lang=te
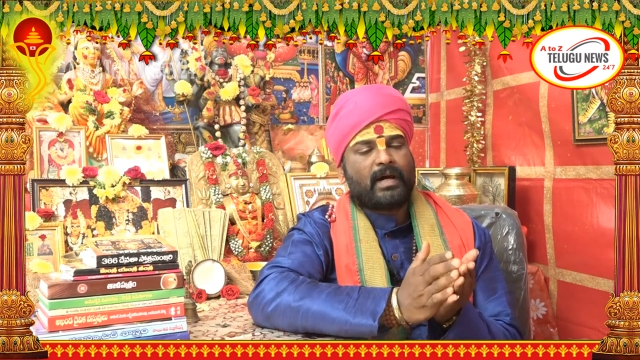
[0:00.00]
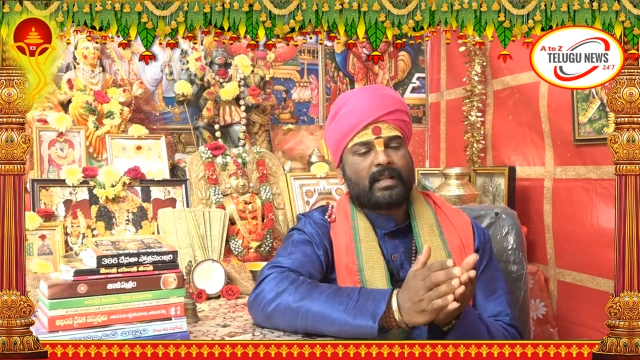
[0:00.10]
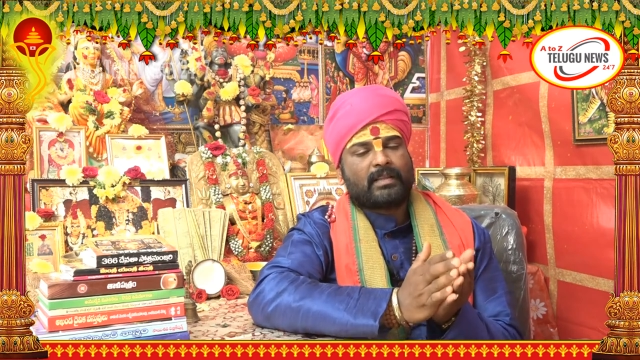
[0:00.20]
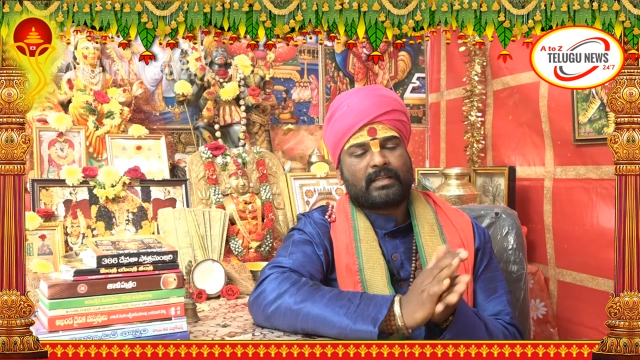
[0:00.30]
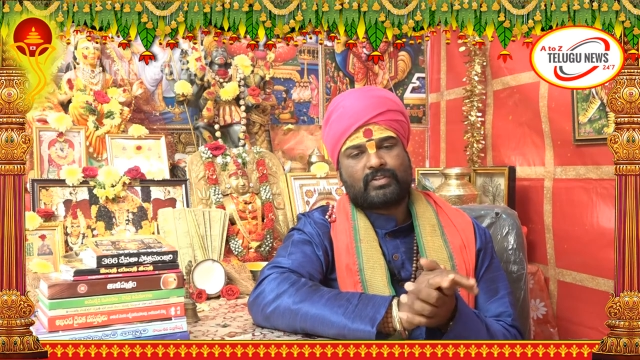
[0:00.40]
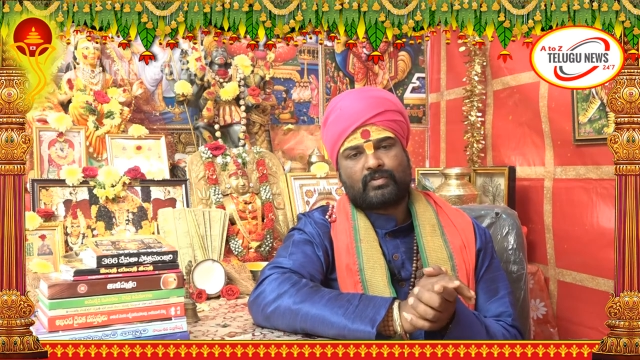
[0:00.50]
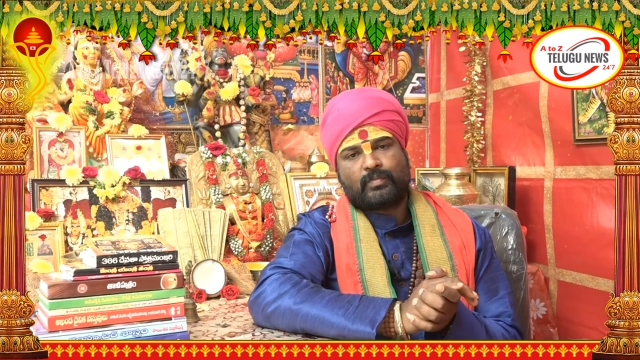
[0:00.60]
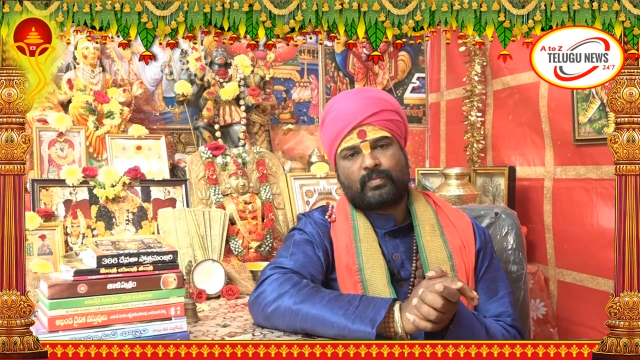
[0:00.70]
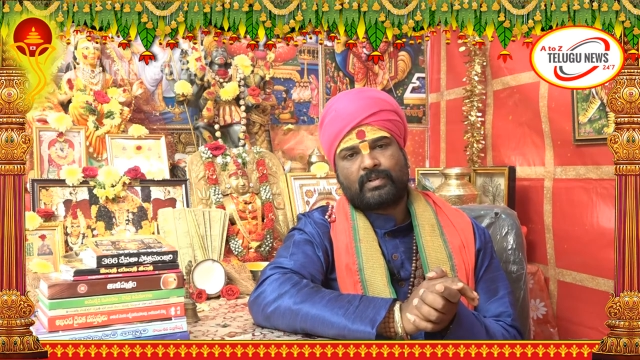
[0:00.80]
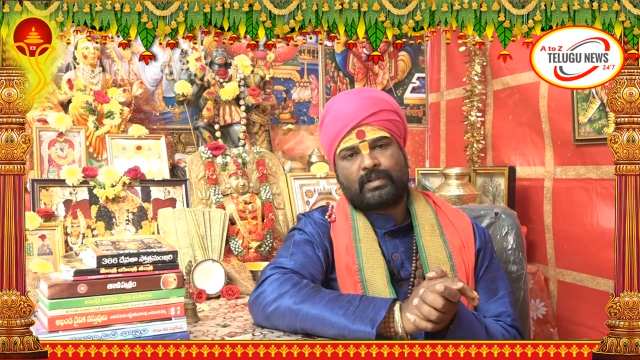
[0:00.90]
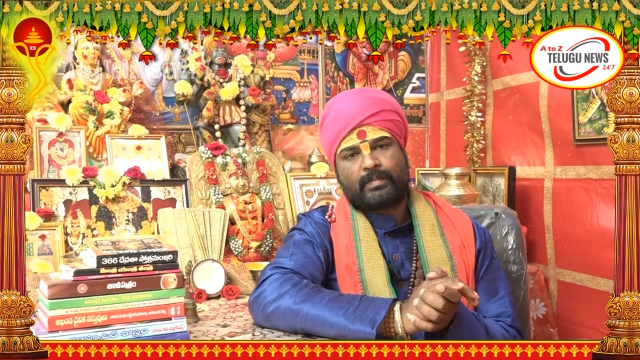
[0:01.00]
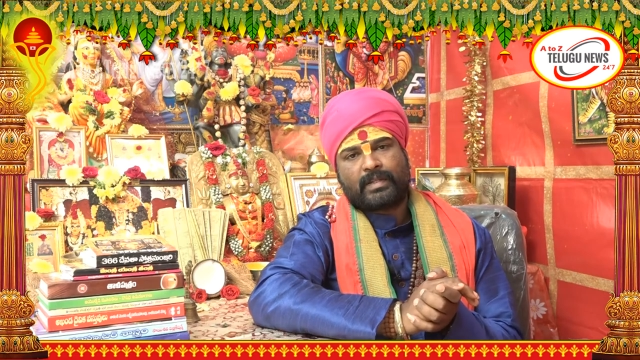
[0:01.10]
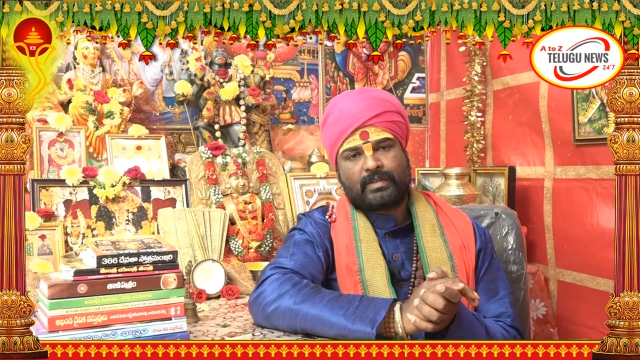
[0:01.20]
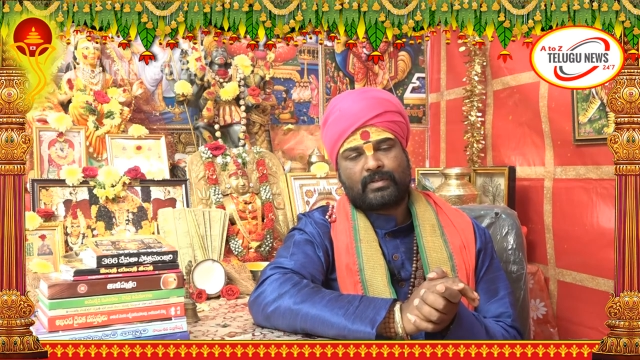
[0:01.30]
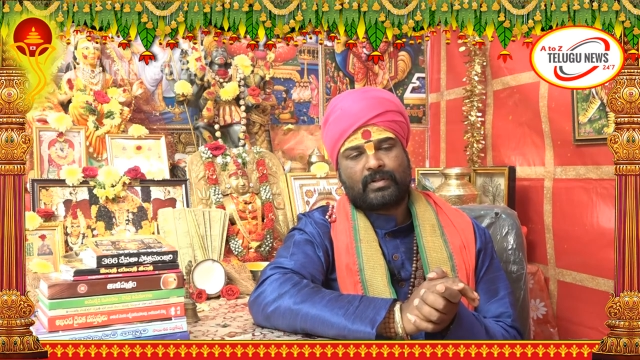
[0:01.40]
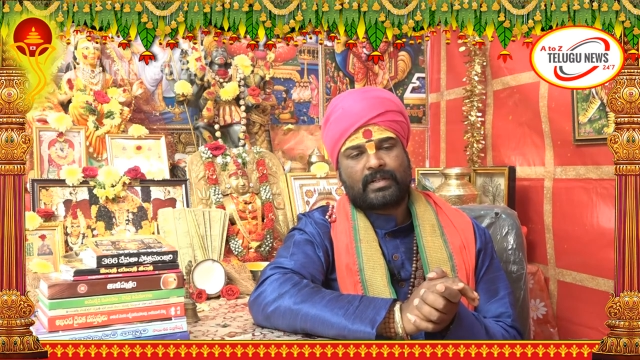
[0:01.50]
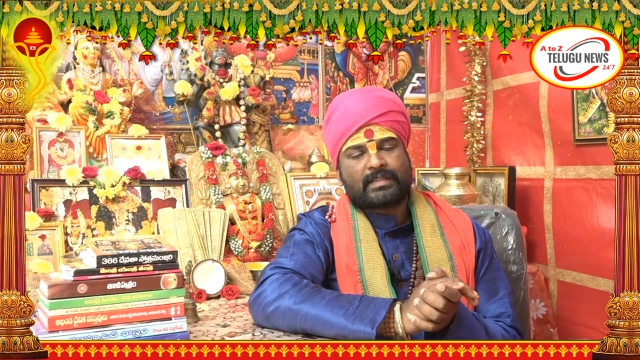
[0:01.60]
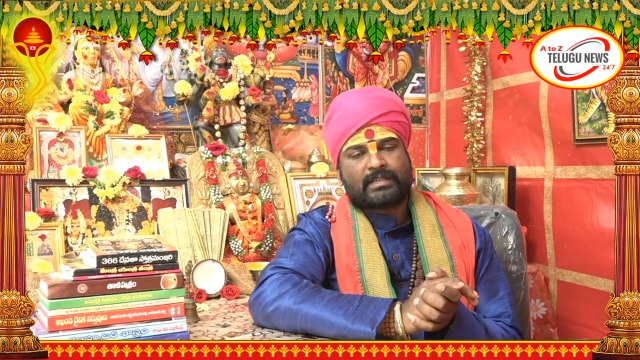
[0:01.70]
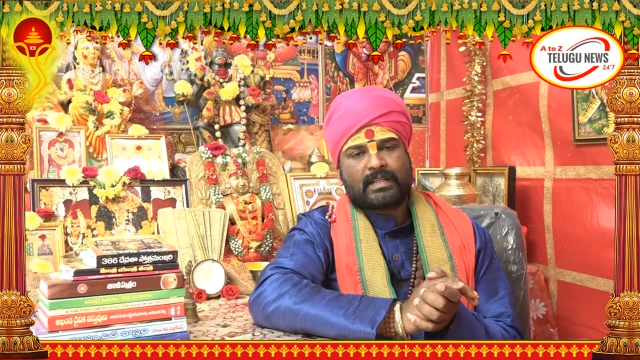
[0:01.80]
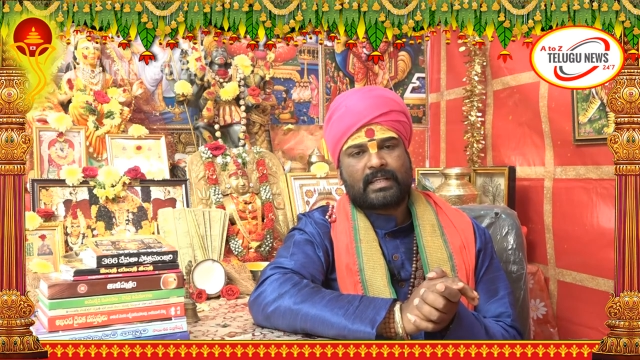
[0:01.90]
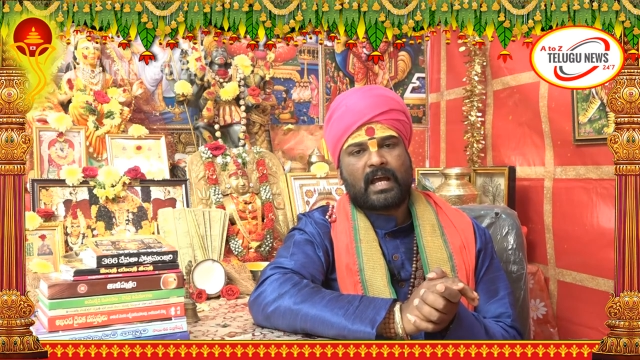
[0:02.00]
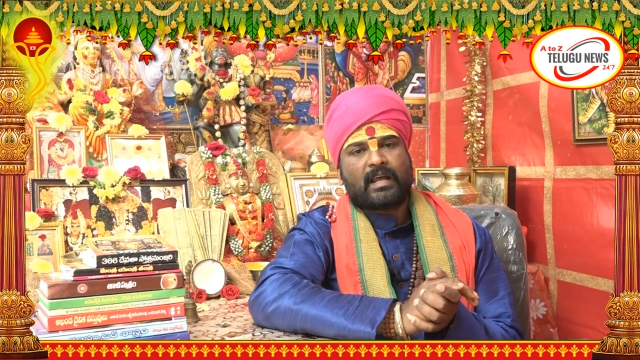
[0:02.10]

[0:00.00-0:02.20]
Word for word: భారతదేశంలో పుట్టిన ప్రతి ఒక్క స్త్రీ